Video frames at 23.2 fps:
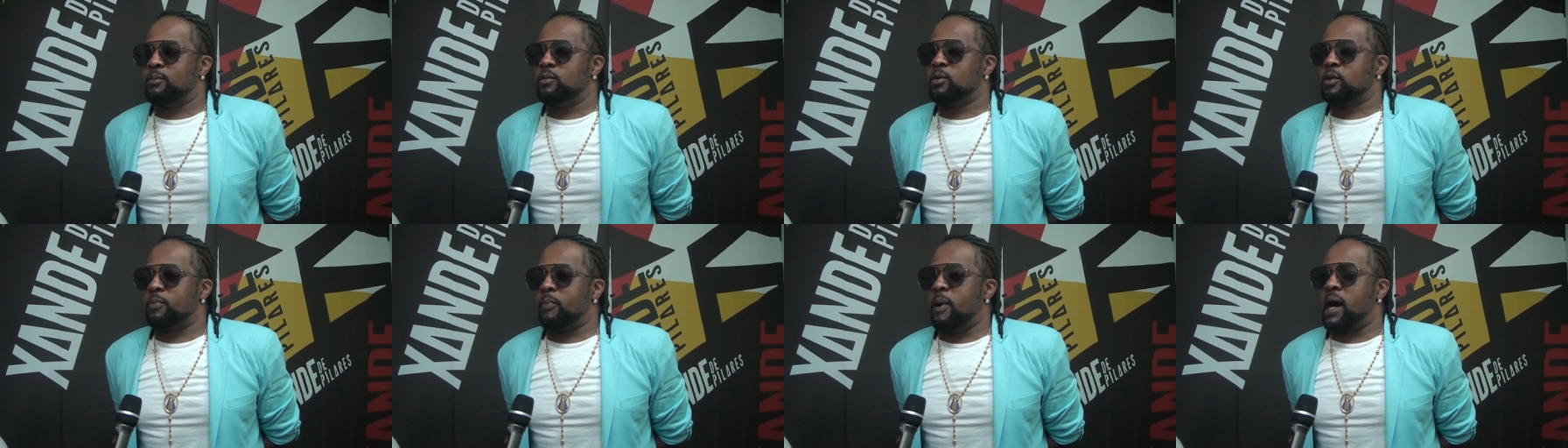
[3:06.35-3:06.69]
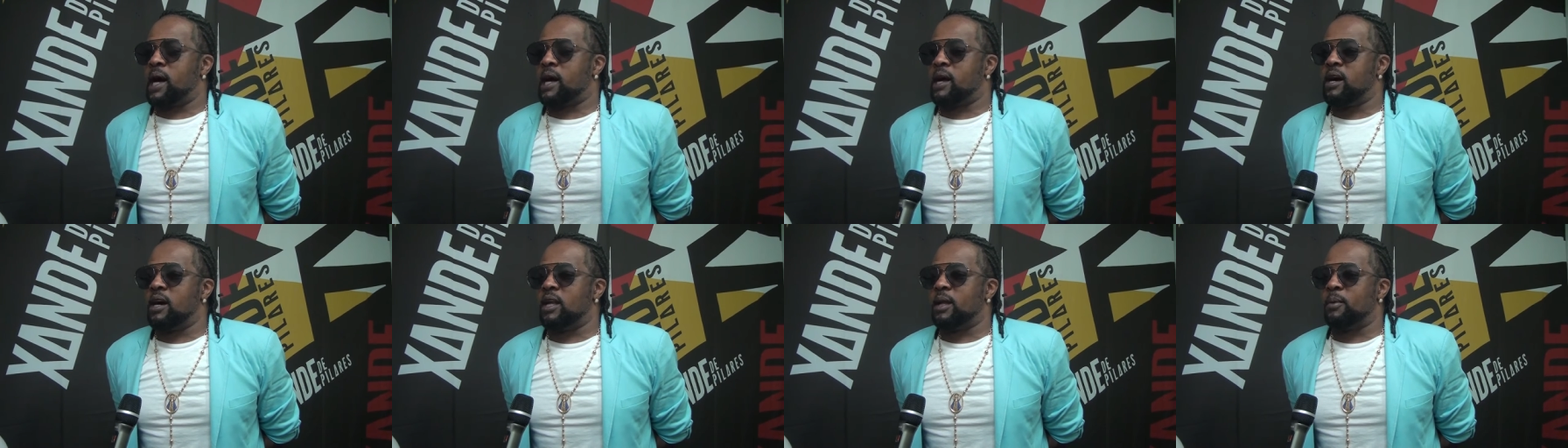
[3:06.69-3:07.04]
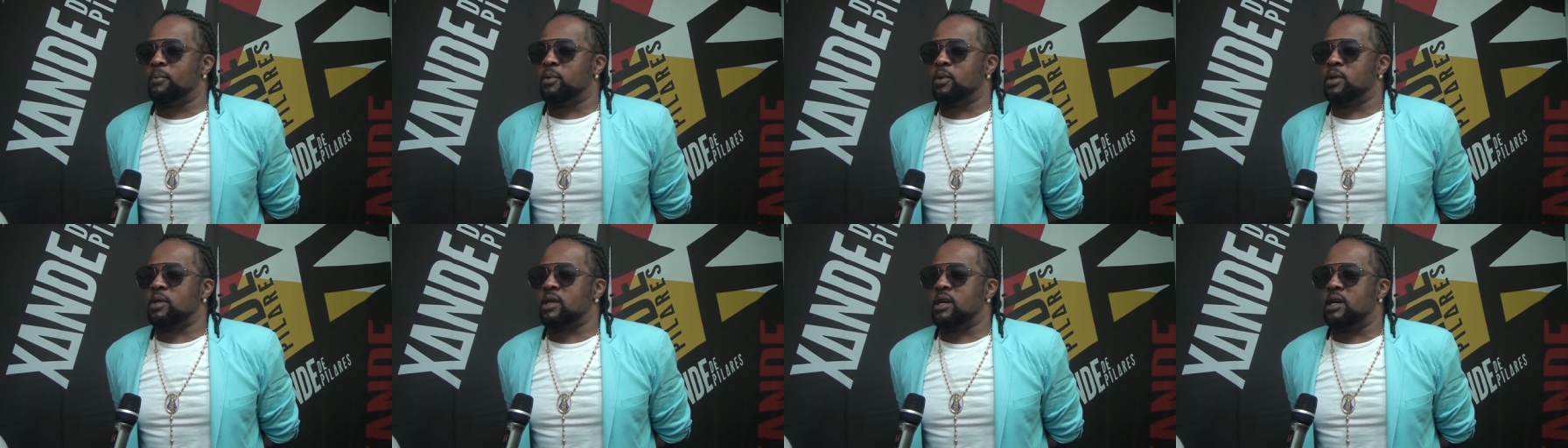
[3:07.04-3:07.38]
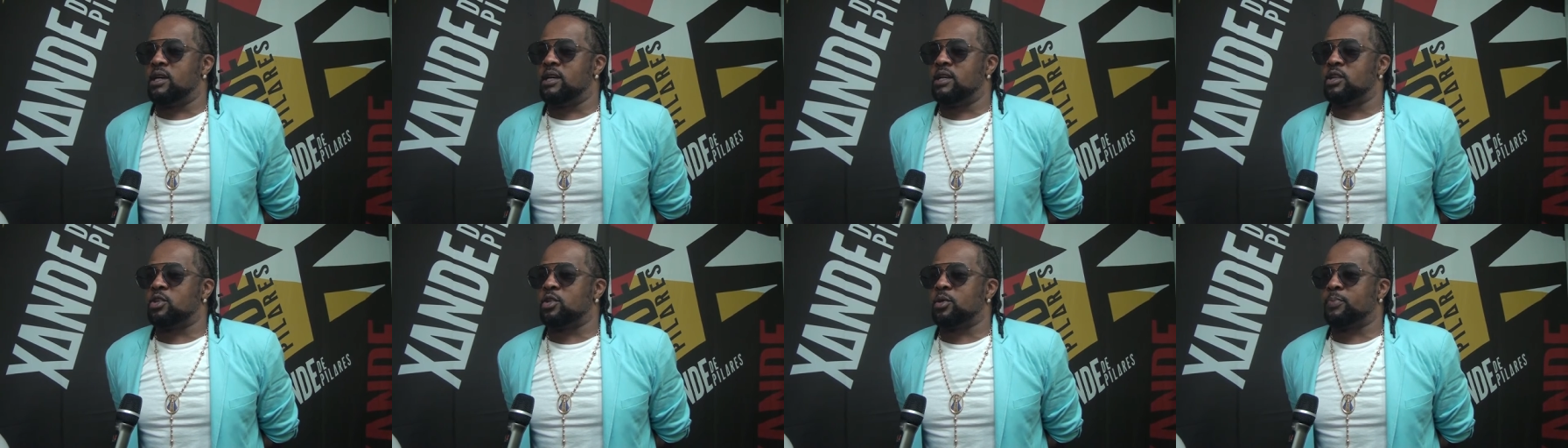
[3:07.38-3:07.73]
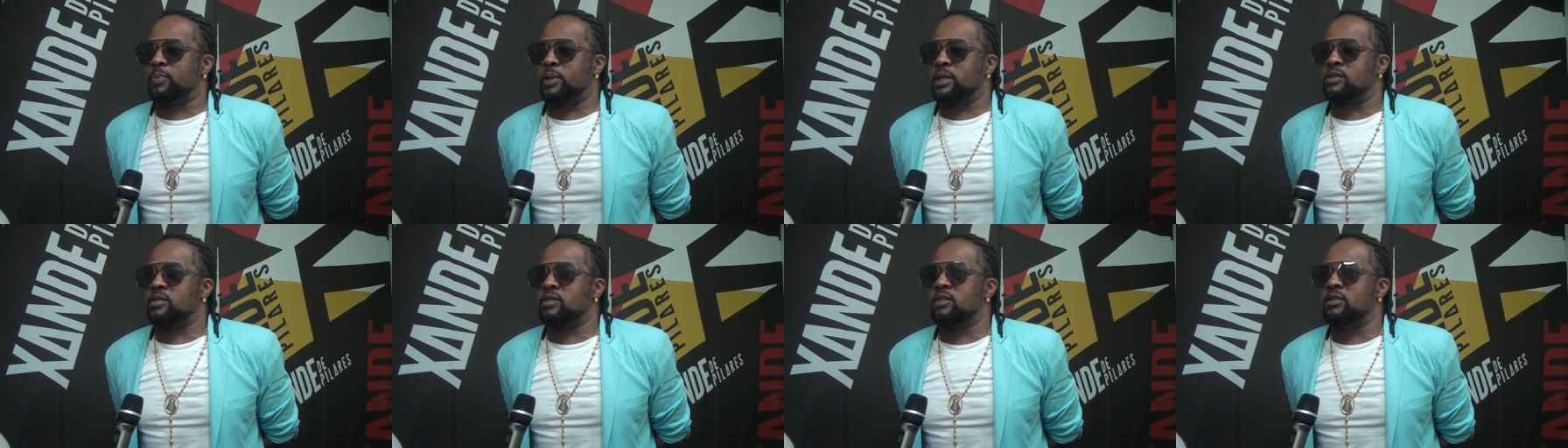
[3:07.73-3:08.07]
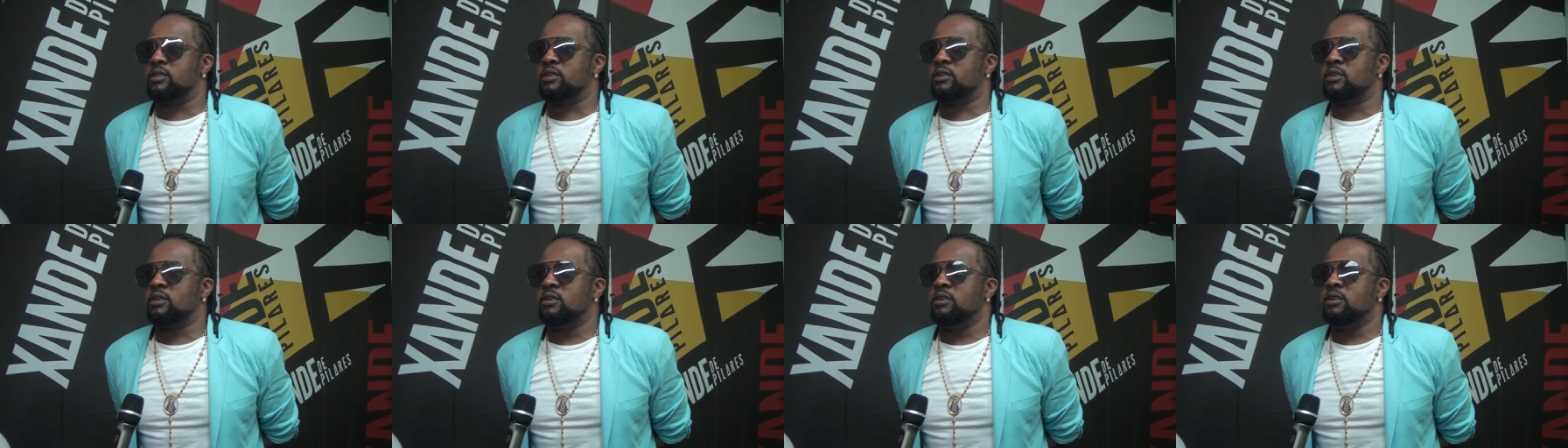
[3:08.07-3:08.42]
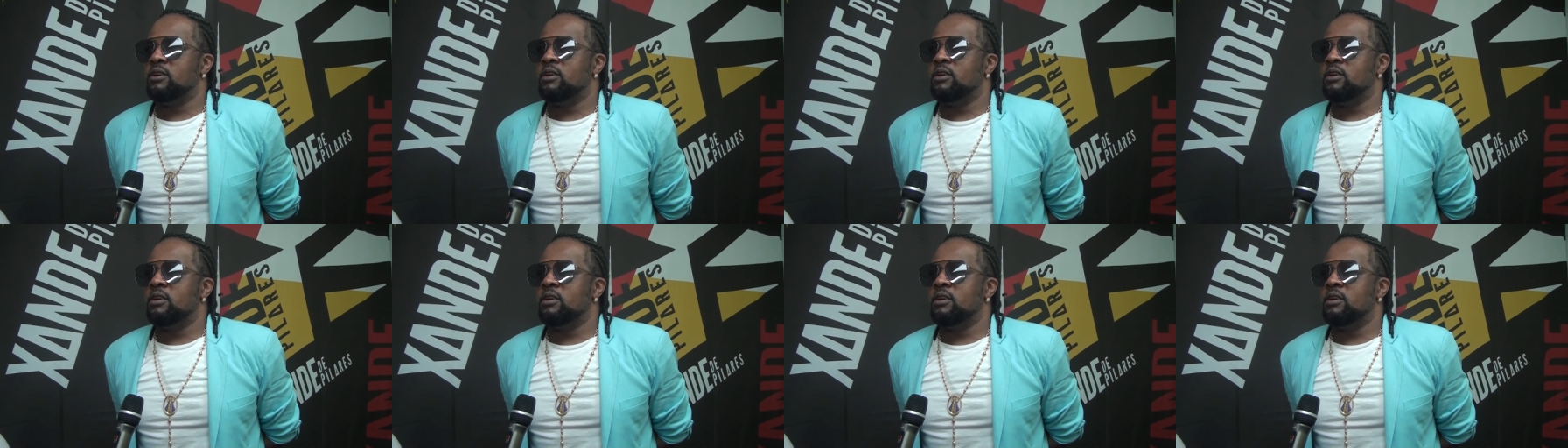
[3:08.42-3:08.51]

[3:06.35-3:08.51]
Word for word: muito bacana porque, tipo assim,